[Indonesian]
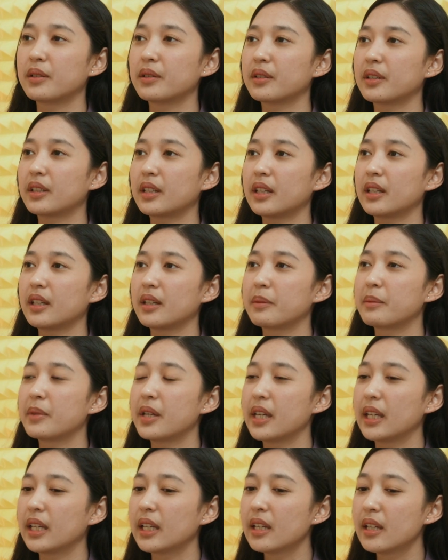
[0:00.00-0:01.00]
oke okay,
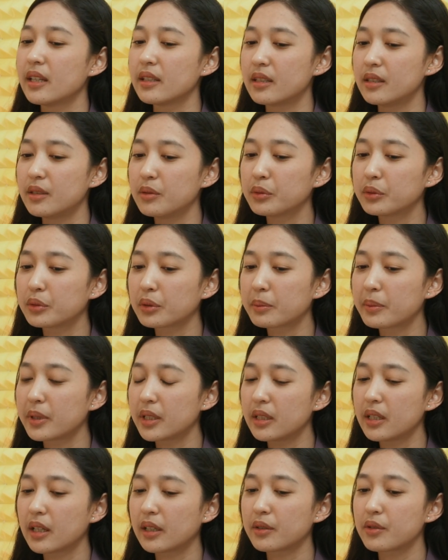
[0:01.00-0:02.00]
baik jadi untuk
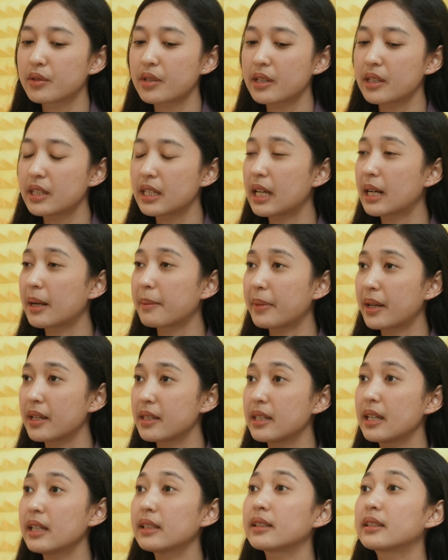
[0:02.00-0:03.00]
mendiagnosa secara
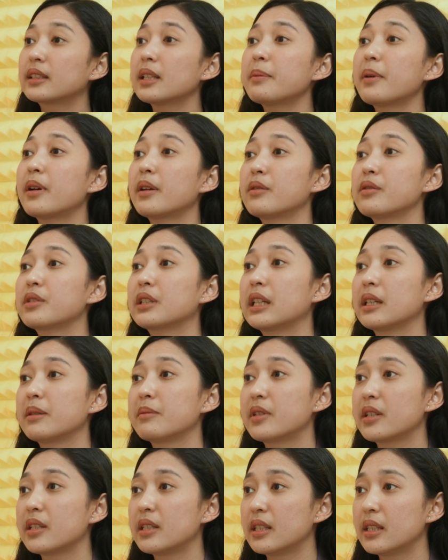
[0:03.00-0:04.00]
pastinya tetap harus ke
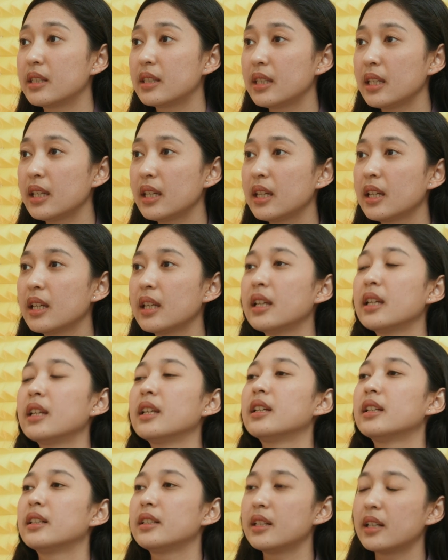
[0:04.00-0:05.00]
emergency, emergency.
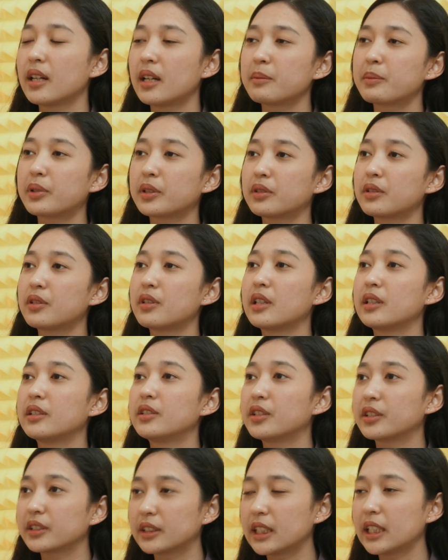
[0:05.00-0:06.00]
dengan pertolongan
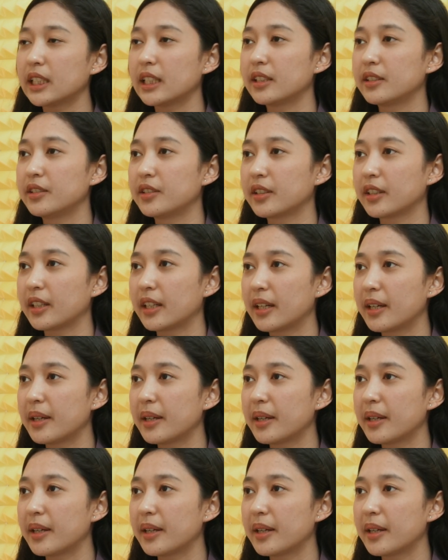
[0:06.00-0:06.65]
dokter ya dok ya